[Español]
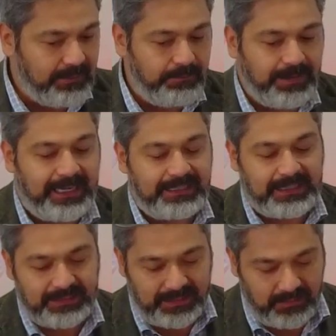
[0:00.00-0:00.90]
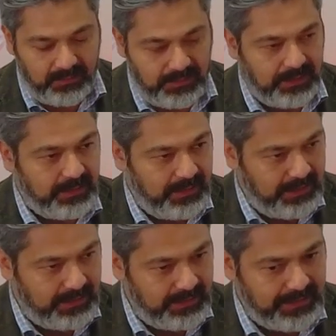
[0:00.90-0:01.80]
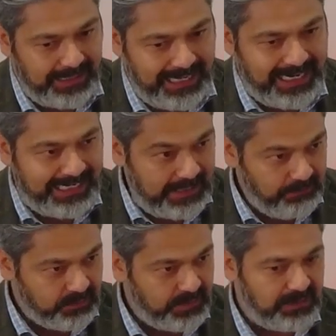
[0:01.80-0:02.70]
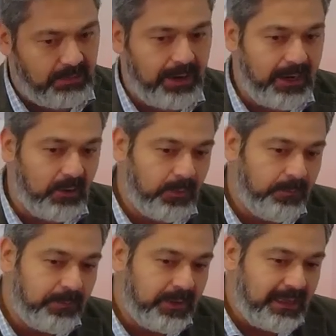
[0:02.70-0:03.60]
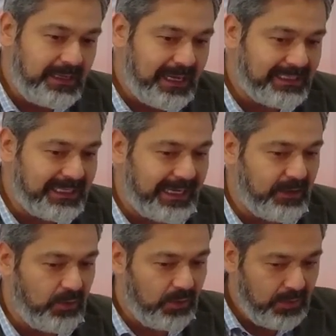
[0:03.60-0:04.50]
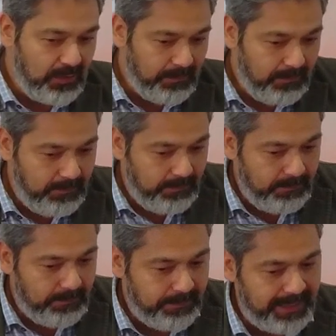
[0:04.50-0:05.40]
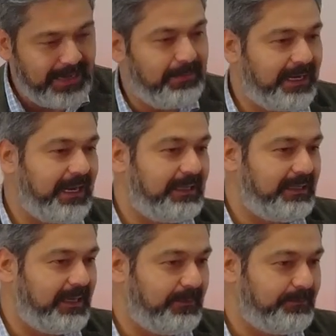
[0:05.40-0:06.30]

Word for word: empresas, en, en crear equipos de trabajo y hacerlo en América Latina.